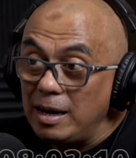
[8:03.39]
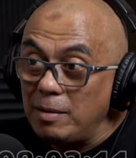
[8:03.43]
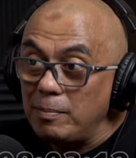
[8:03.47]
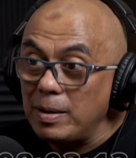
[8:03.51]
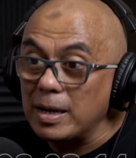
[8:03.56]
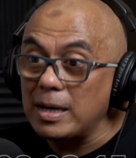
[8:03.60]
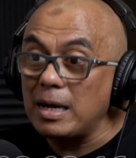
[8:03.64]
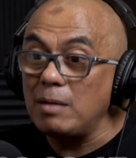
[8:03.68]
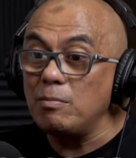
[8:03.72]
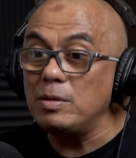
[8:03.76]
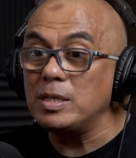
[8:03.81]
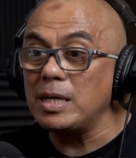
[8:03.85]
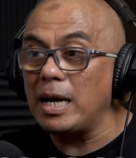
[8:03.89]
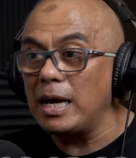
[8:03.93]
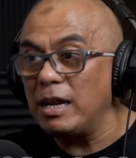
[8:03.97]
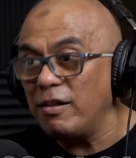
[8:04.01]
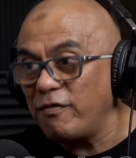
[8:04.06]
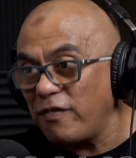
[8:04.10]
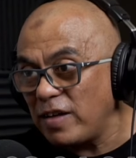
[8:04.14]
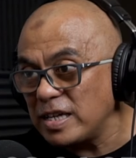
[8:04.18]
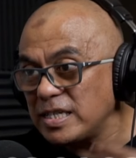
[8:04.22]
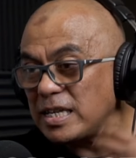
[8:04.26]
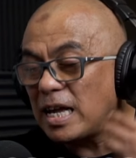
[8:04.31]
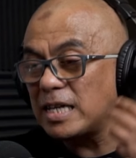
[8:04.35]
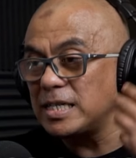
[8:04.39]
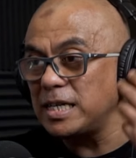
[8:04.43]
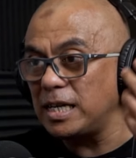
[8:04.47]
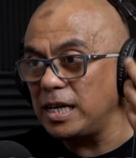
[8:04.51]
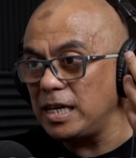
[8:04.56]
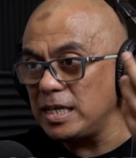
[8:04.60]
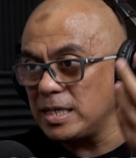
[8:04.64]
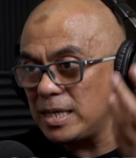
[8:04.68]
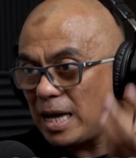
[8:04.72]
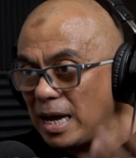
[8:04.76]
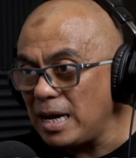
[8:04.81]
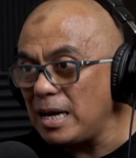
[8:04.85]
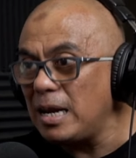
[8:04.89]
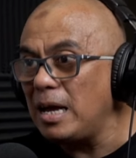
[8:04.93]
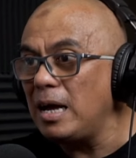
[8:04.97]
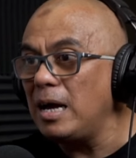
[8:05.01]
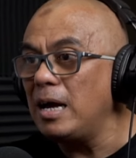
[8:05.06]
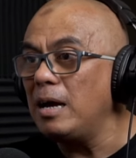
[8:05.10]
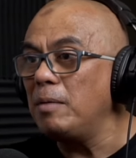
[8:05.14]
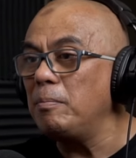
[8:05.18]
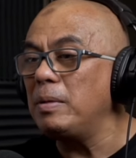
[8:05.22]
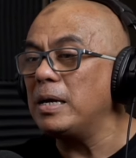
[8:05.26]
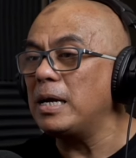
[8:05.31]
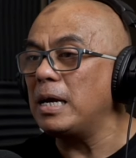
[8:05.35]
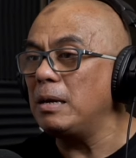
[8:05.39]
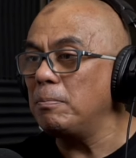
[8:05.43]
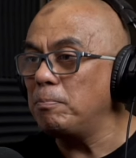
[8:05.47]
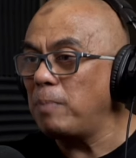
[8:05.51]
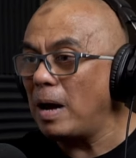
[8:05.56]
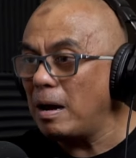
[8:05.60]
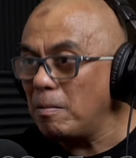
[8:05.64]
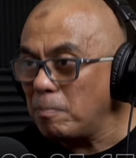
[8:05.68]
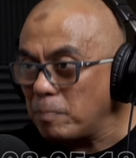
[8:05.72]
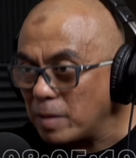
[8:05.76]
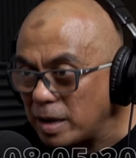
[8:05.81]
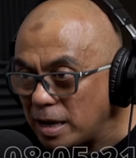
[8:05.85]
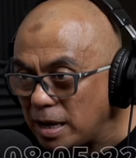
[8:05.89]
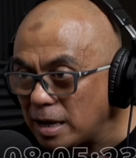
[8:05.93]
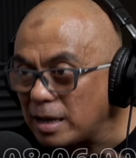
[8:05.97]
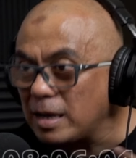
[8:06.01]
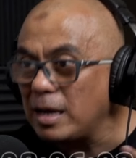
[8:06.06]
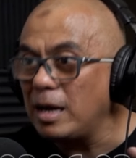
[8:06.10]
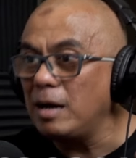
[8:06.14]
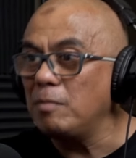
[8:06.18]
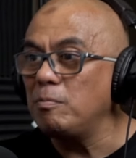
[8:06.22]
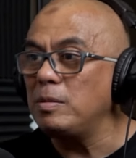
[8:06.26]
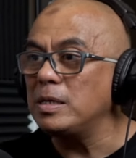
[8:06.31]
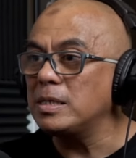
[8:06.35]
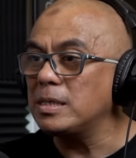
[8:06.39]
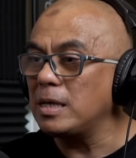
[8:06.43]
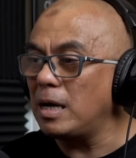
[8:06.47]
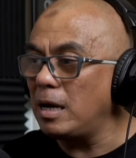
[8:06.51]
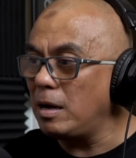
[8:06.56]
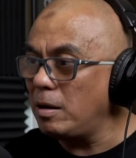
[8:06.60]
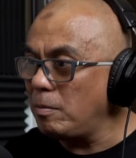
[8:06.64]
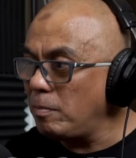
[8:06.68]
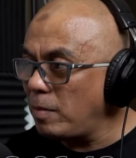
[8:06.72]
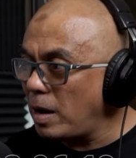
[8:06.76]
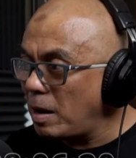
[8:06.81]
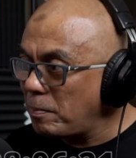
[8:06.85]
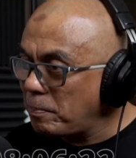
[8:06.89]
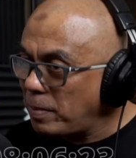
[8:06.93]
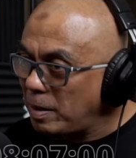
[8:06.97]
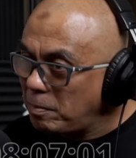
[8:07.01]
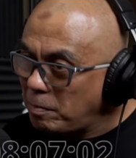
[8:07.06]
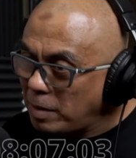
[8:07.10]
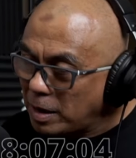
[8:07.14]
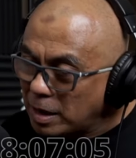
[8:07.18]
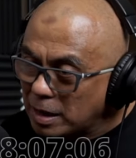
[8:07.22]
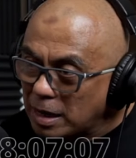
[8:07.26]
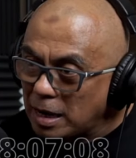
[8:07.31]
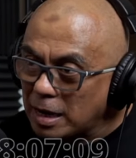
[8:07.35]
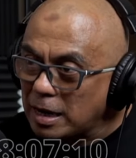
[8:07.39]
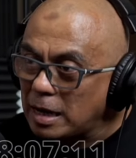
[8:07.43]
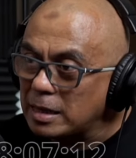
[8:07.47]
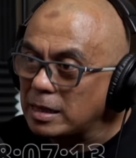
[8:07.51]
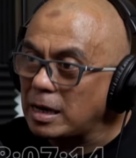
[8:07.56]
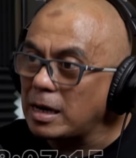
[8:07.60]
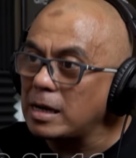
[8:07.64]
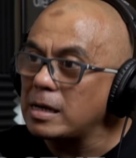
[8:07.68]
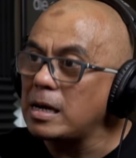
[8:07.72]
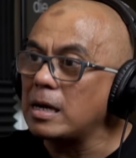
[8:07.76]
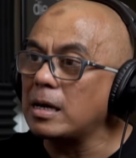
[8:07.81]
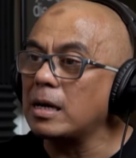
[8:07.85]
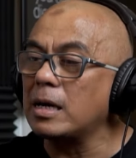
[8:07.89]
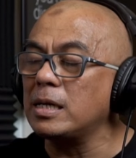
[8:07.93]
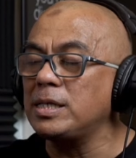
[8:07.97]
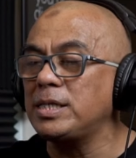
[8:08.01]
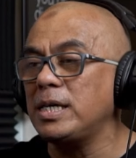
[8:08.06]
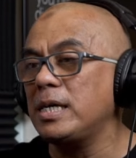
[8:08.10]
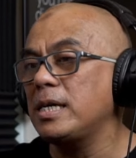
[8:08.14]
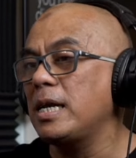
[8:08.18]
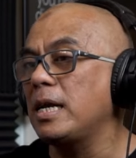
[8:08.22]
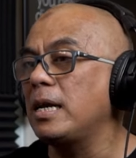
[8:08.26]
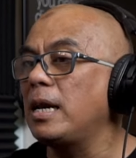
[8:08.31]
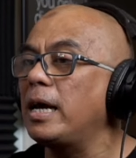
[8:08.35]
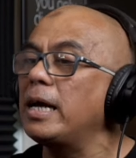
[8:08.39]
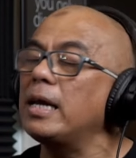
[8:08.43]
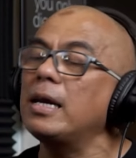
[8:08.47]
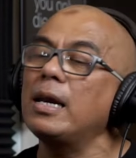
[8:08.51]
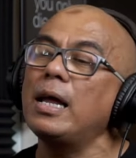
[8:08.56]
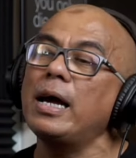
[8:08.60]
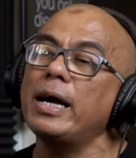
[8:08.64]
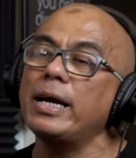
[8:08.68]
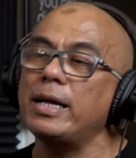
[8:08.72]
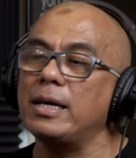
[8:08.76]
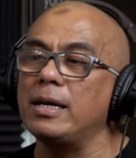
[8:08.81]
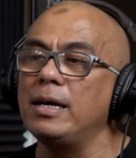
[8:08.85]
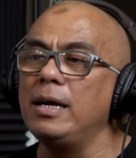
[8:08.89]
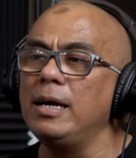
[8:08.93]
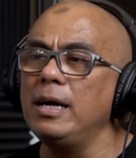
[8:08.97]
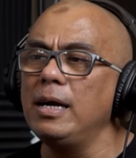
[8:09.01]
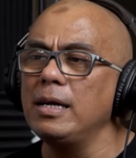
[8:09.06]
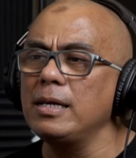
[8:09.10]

Mereka bisa investasi di sana, bikin pabrik ya, bisa apa mengerahkan tenaga kerja dan lain-lain.